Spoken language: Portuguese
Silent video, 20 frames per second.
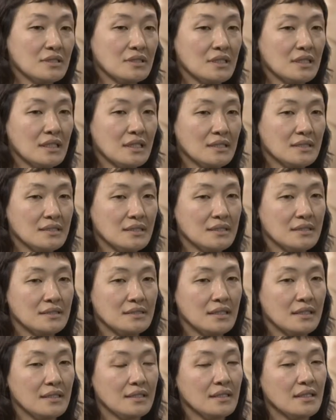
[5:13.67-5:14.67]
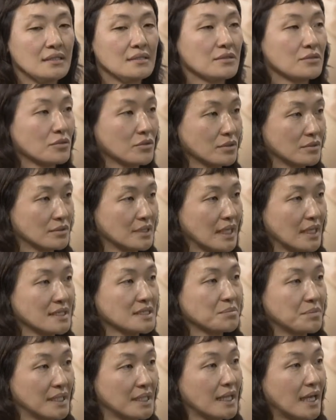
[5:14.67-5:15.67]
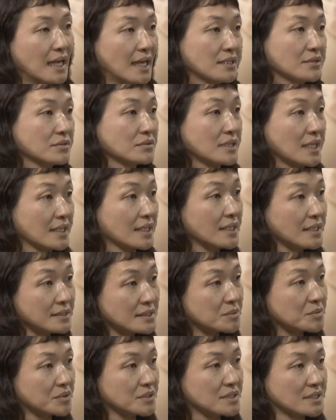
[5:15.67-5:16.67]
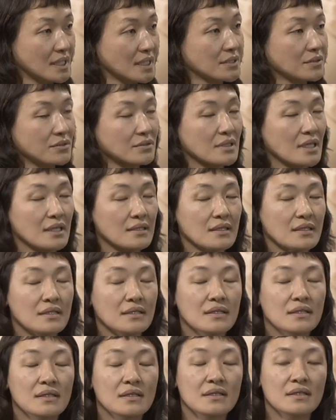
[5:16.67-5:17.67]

que seria né, esperado, até 15% né, da, uhum.